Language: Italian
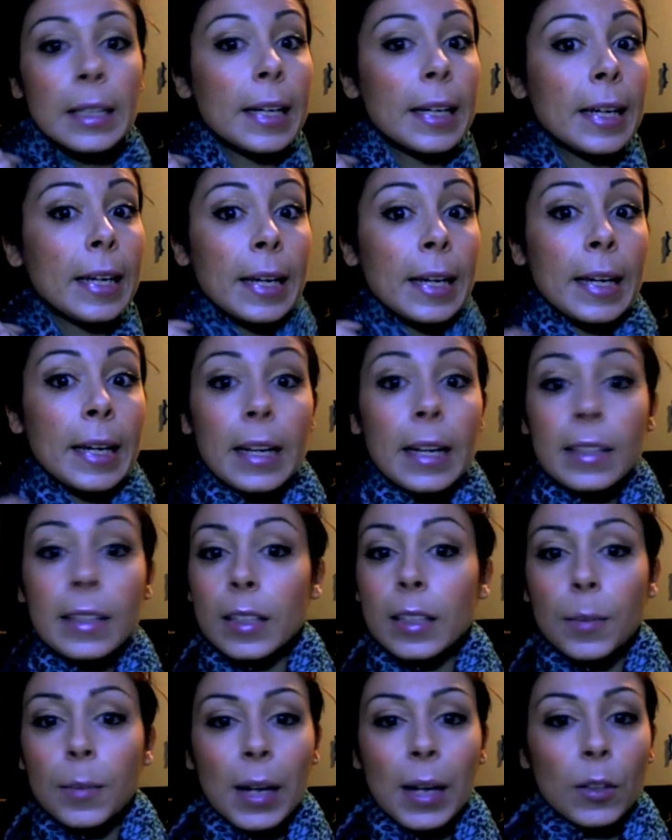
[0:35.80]
e la
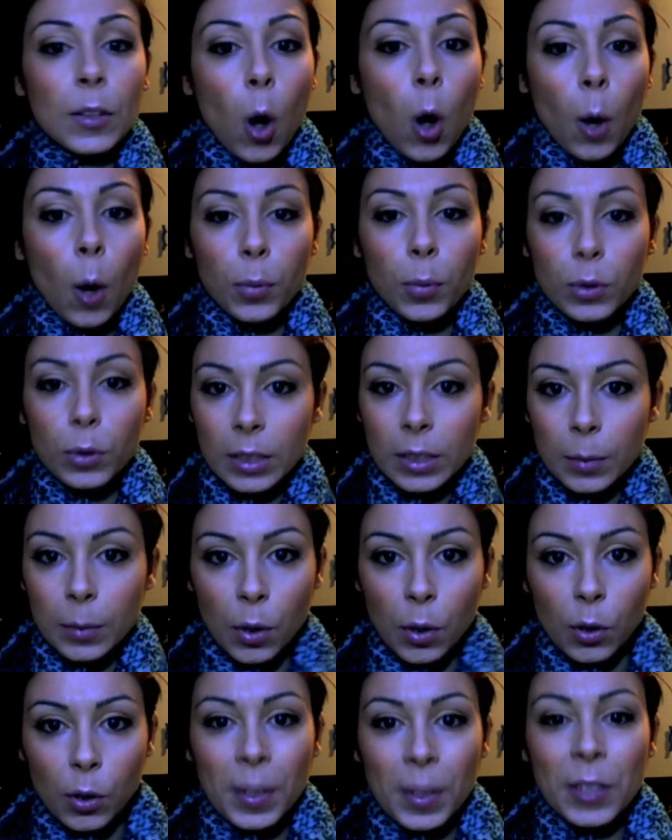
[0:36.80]
settimana dopo
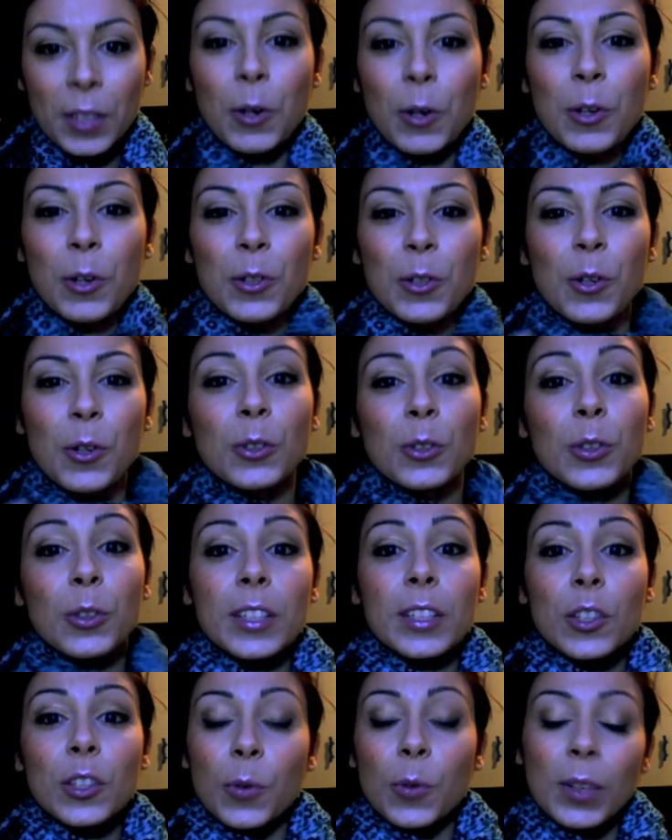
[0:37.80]
tipo hanno messo lo sconto
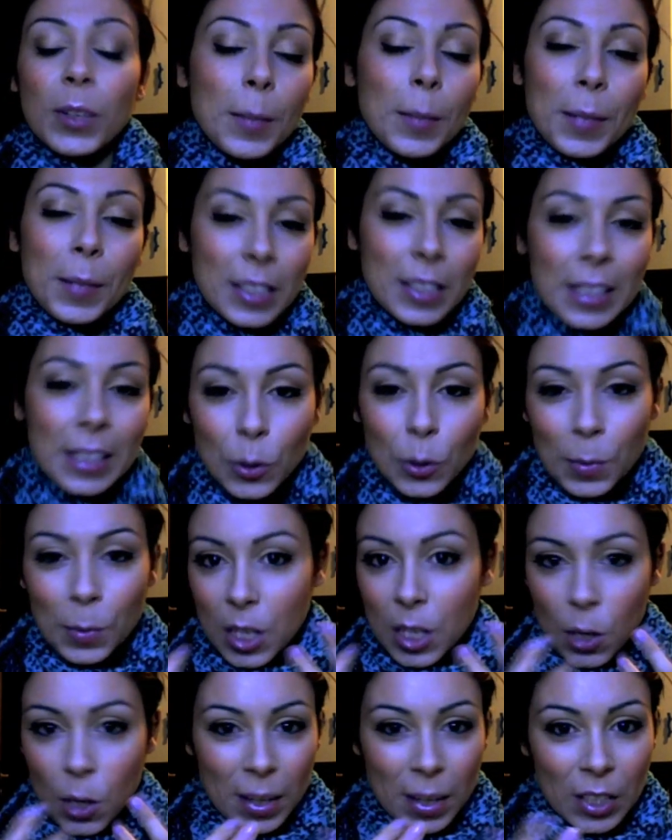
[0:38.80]
del 50% mi
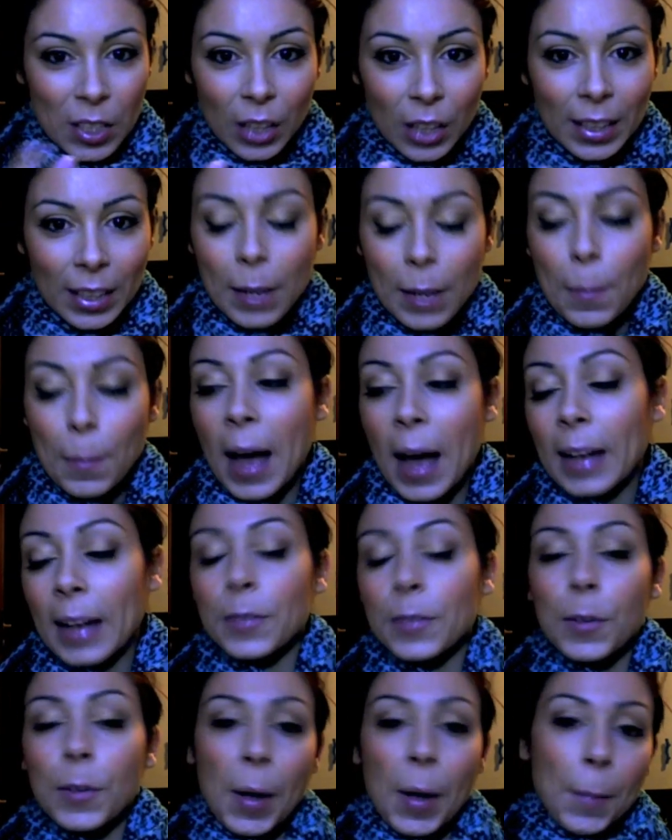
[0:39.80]
sono mangiata le
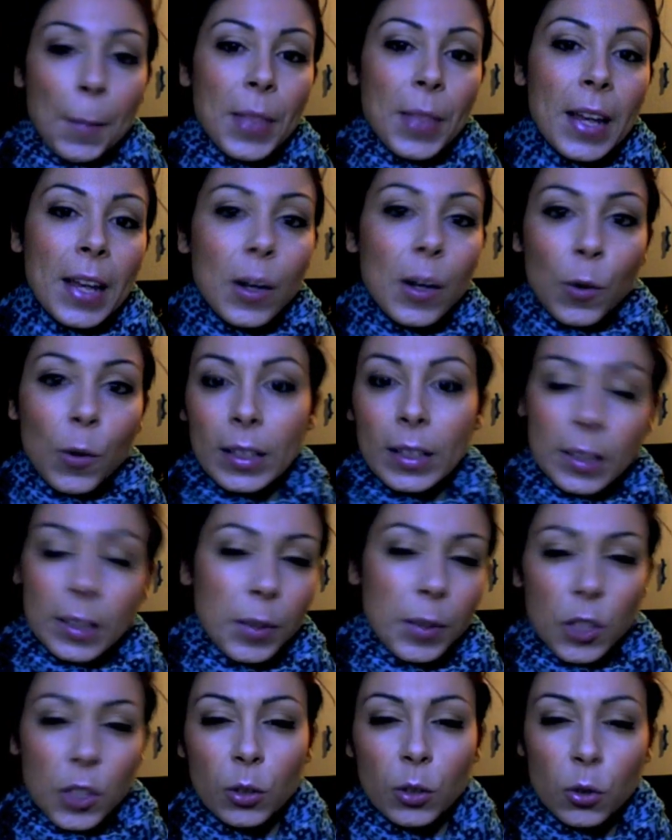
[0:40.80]
mani, vabbè,
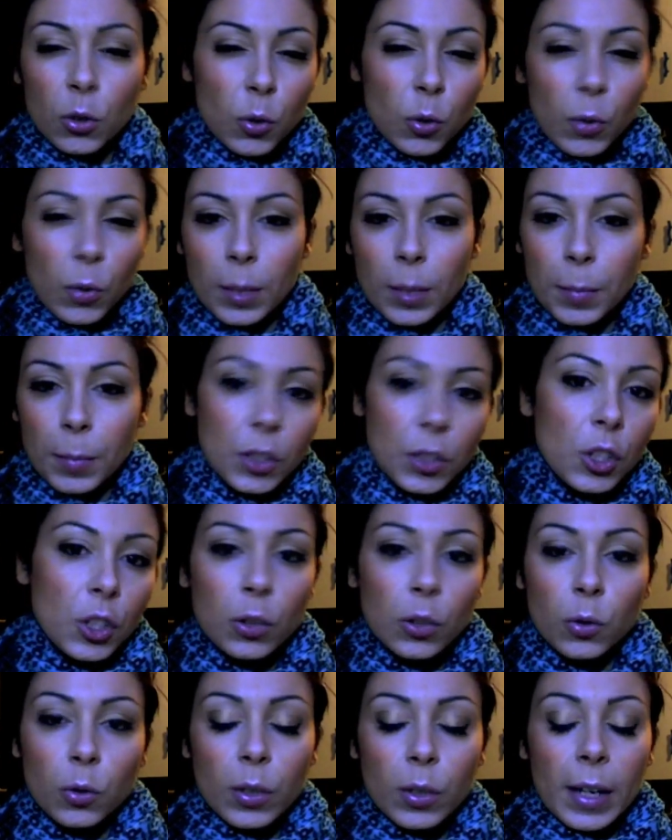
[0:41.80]
40%
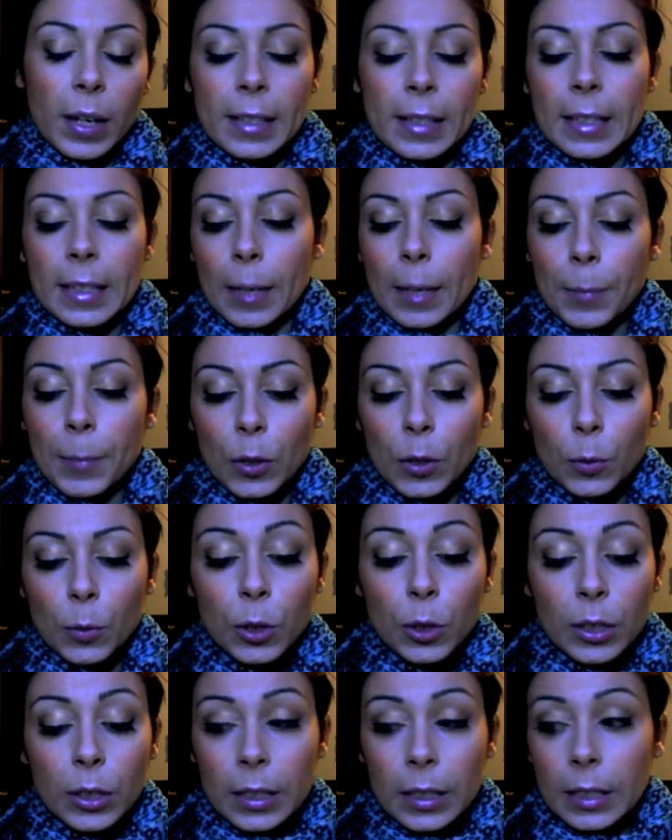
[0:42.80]
50% non è che si è cambiato
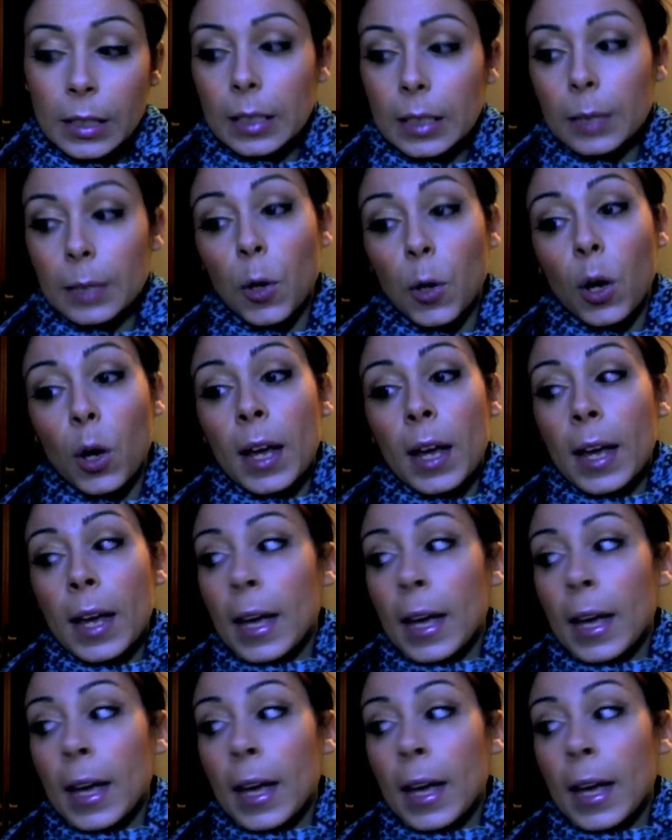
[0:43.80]
moltissimo